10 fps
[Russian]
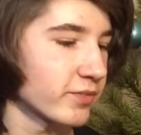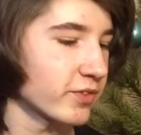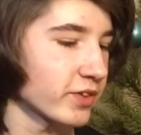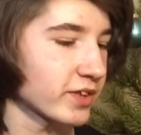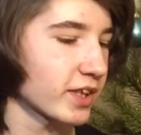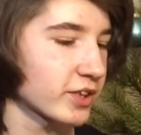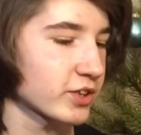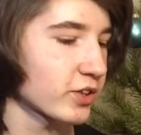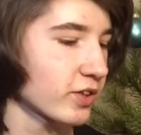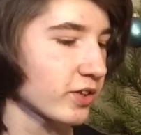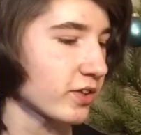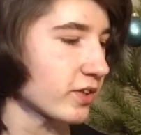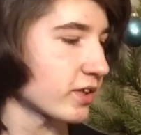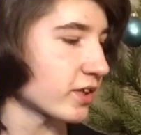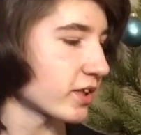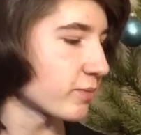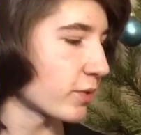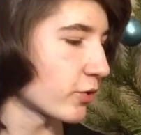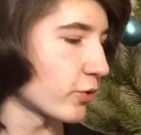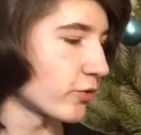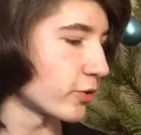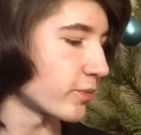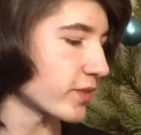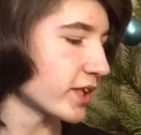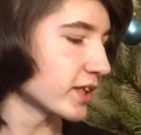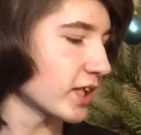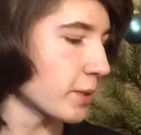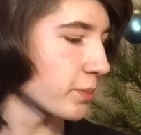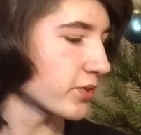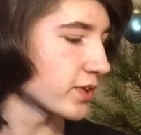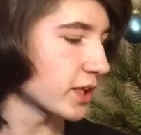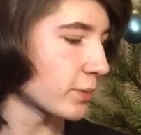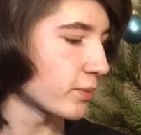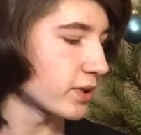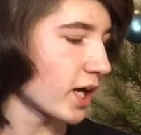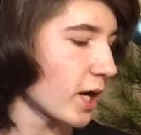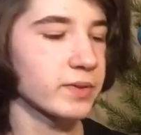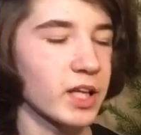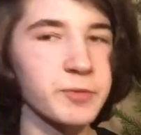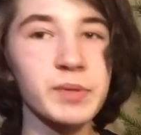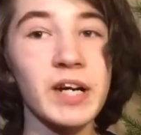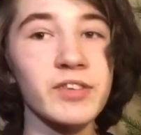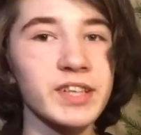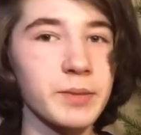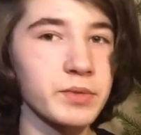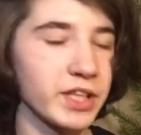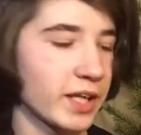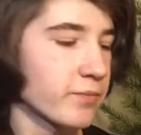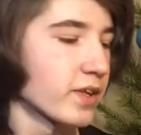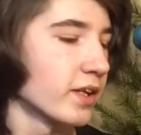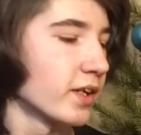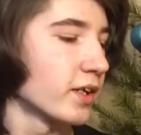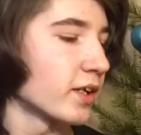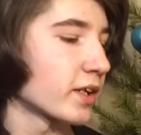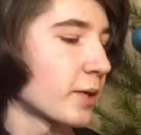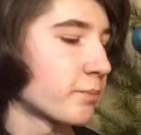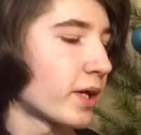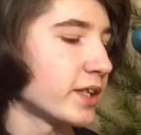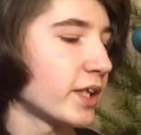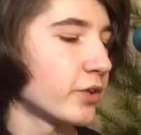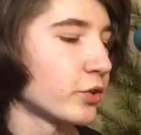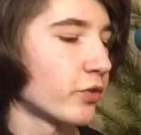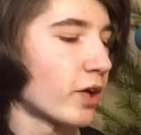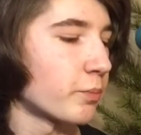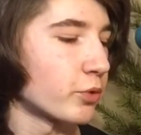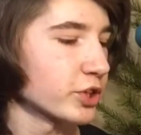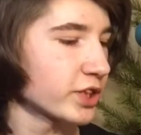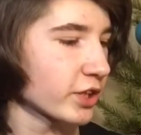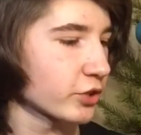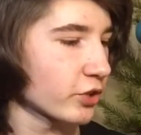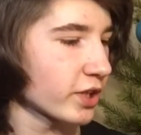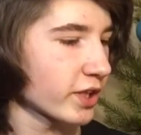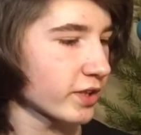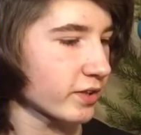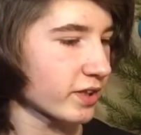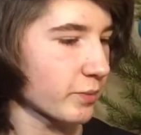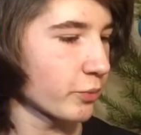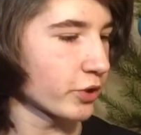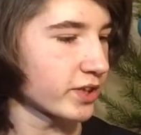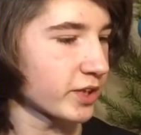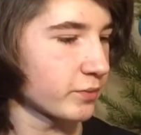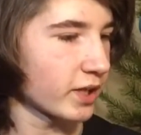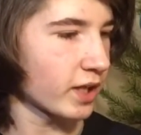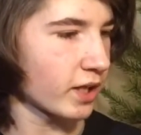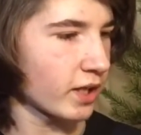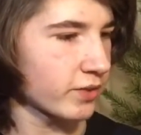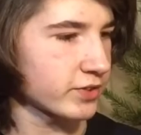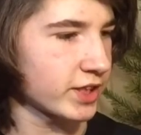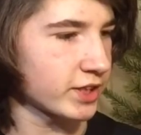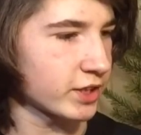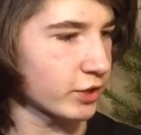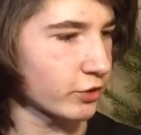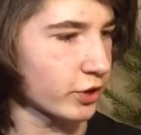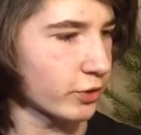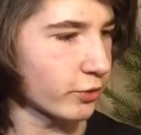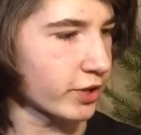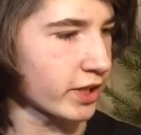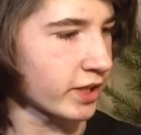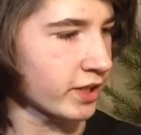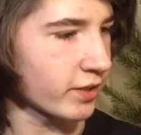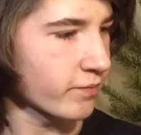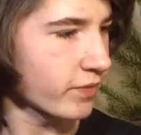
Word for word: Вот, так что распаковываем. Эта посылка была отправлена мне э, компанией Новая Почта, которая работает на всей территории Украины.